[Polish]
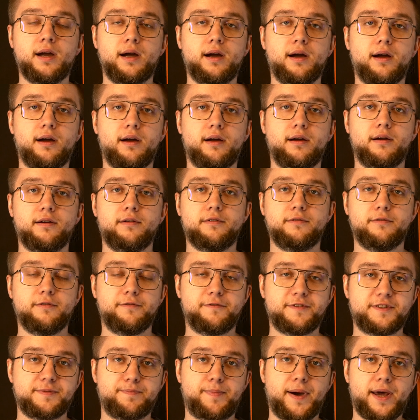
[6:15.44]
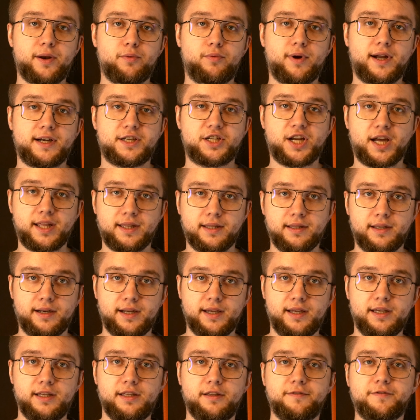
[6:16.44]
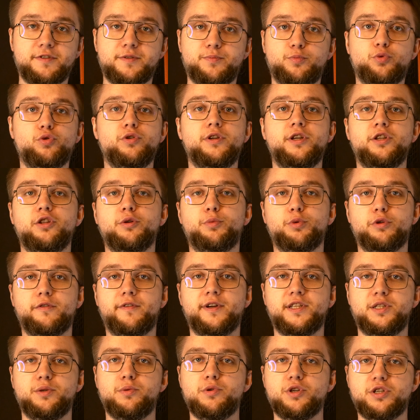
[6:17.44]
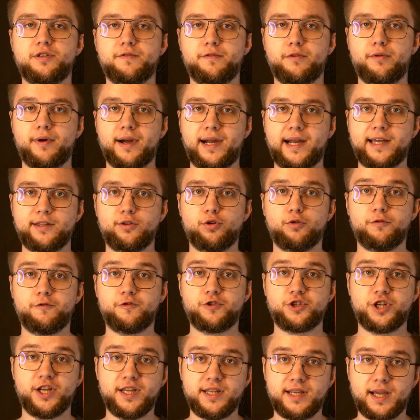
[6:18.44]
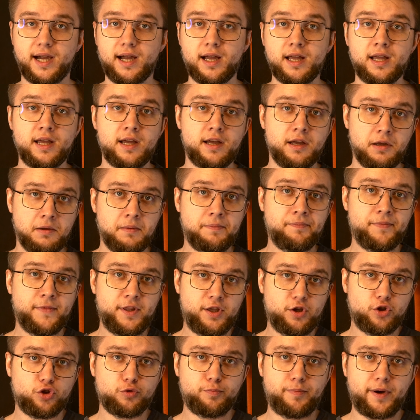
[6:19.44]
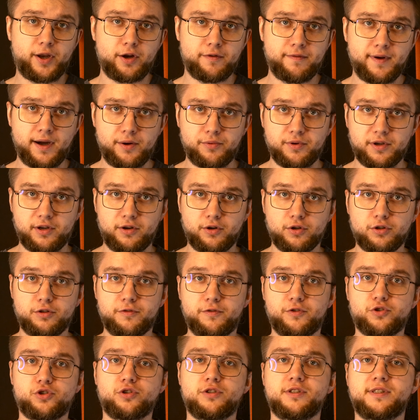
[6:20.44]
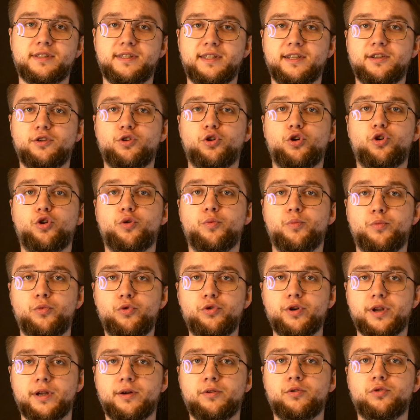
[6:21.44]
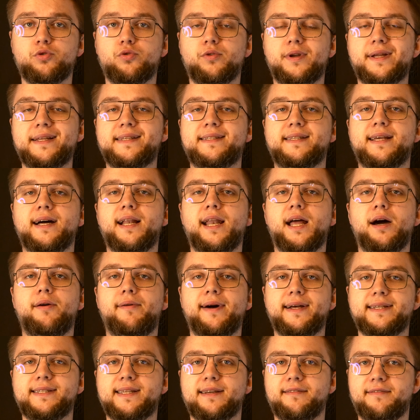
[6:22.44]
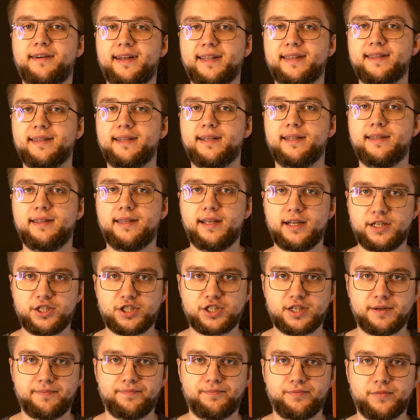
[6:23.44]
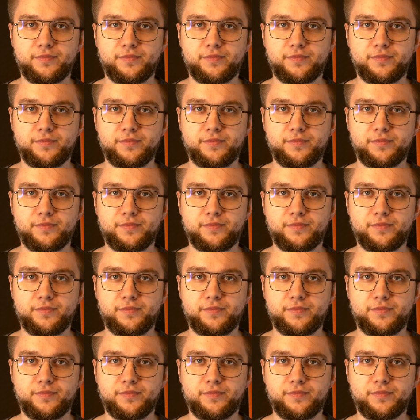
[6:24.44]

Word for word: E, wsparła Chandrę i wspólnie doprowadziły żywiołaka do wrzenia i odparowały go, tworząc z niego chmurę, która zalała sawannę deszczem.